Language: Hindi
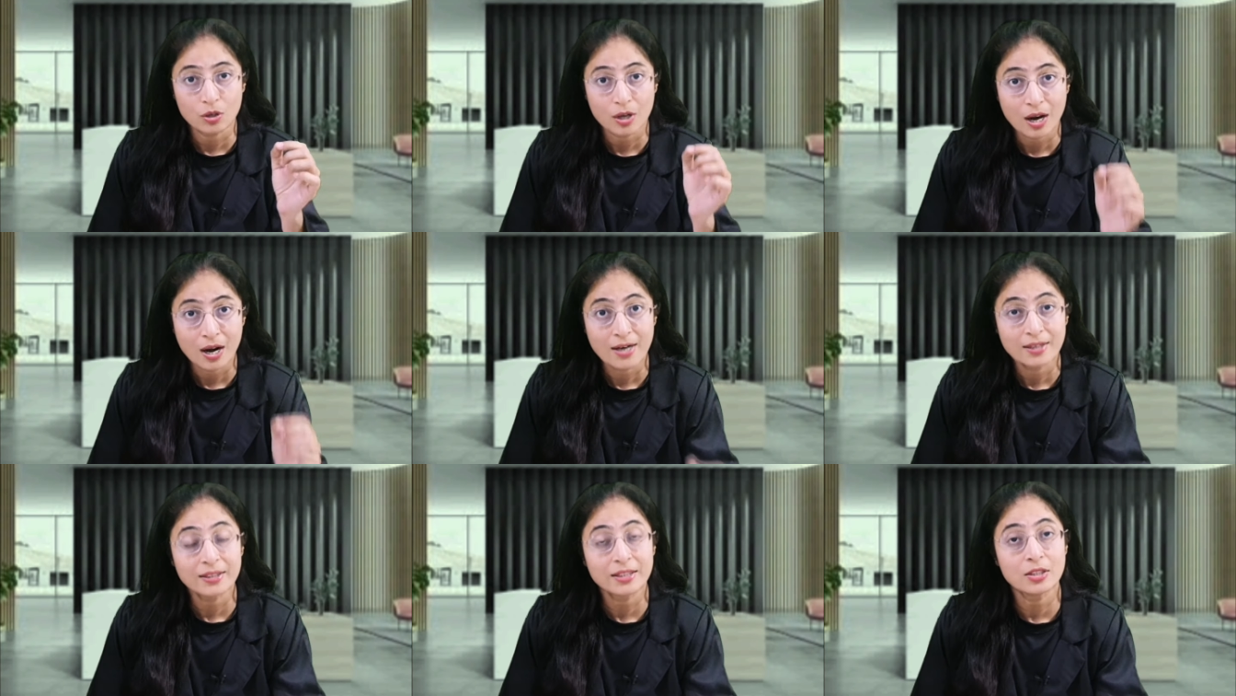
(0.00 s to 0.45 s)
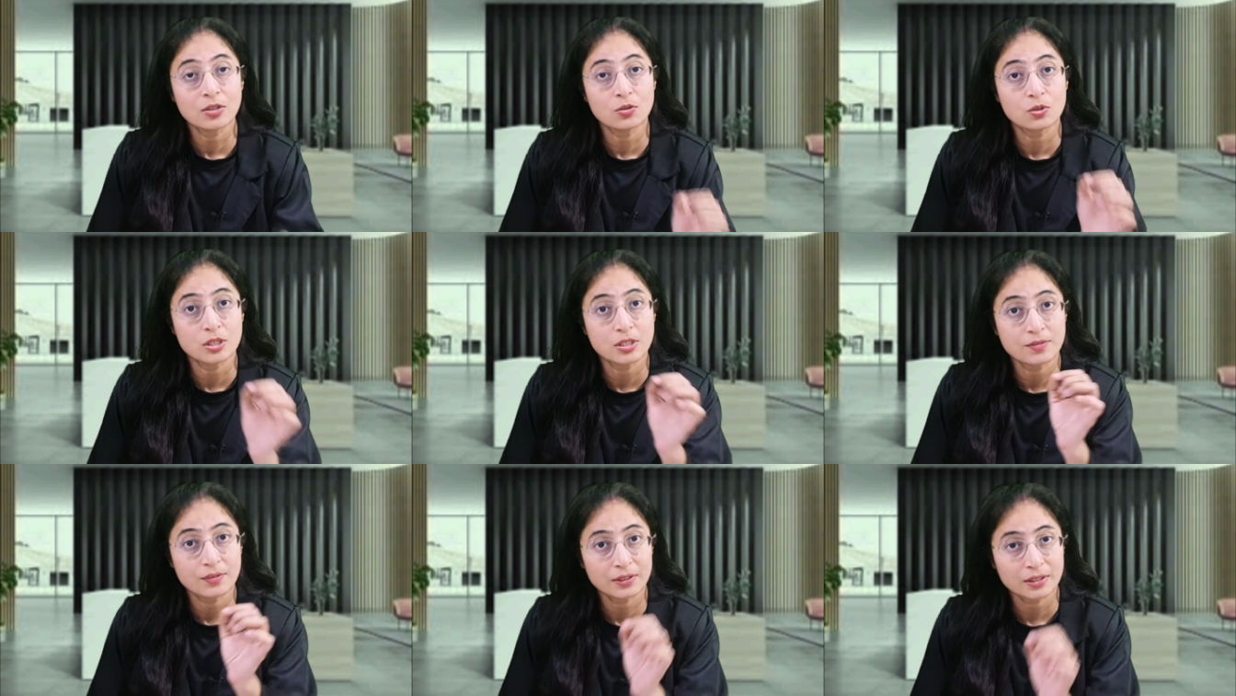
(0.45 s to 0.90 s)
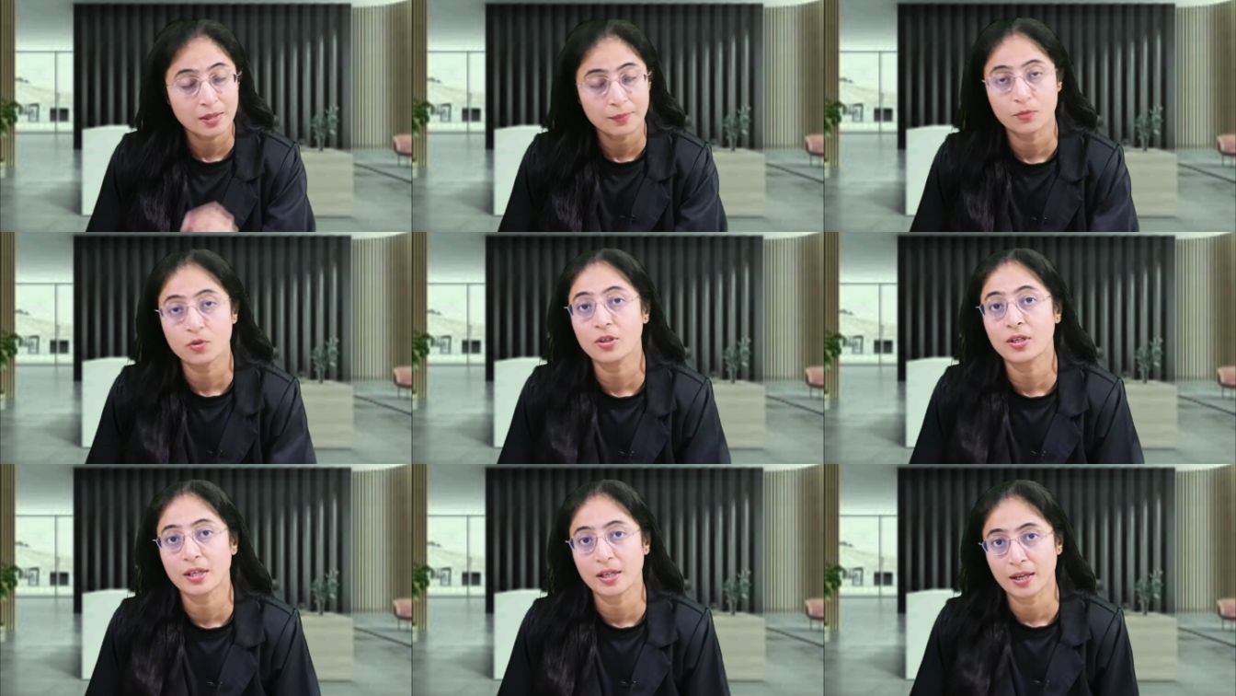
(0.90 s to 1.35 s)
काट के उसी वक्त आपको
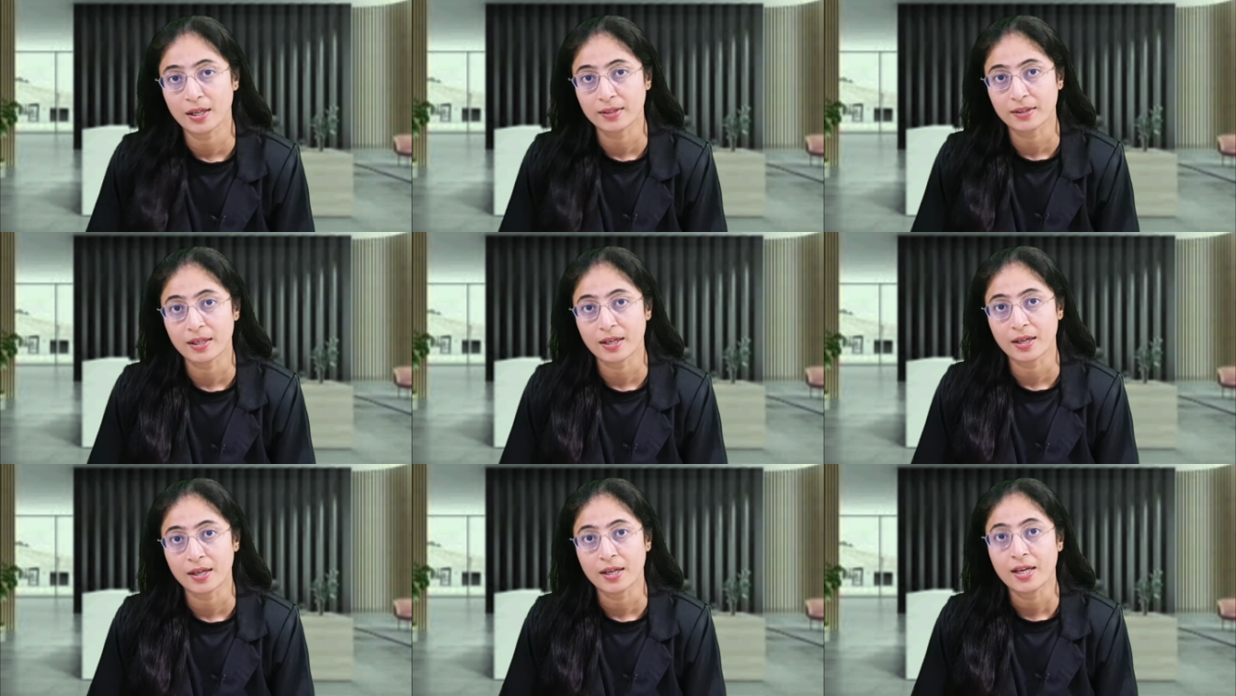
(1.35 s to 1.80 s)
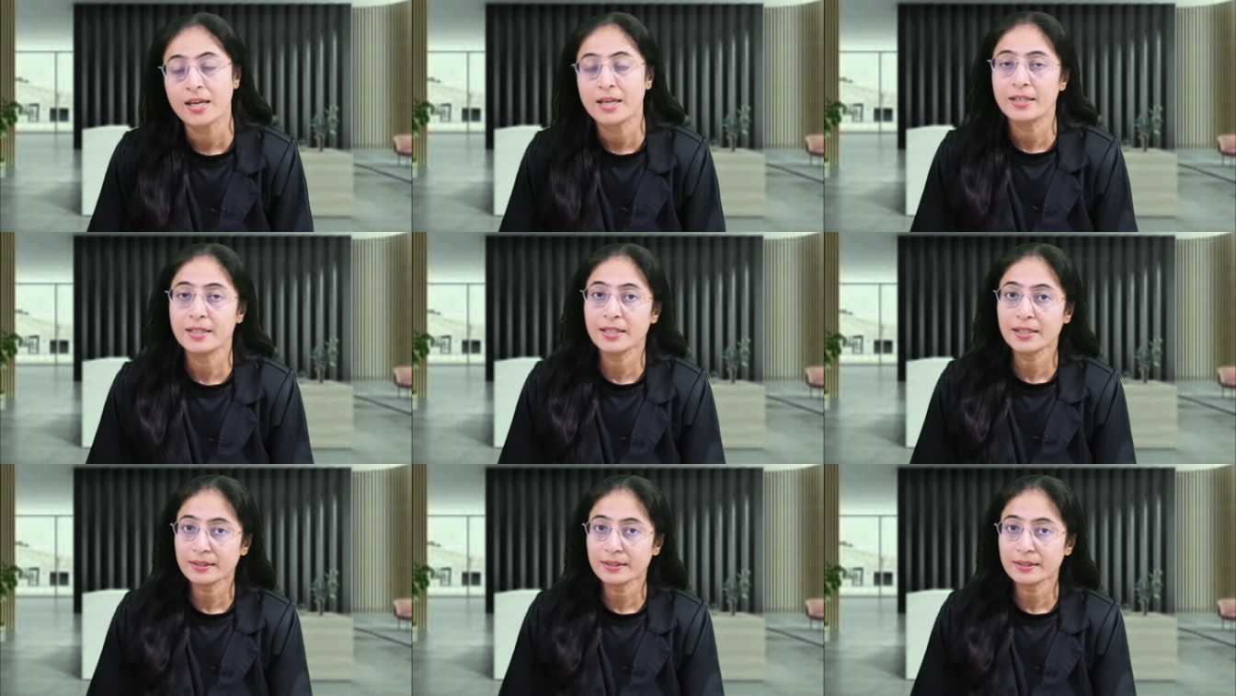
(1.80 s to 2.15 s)
खिलाता है ये एक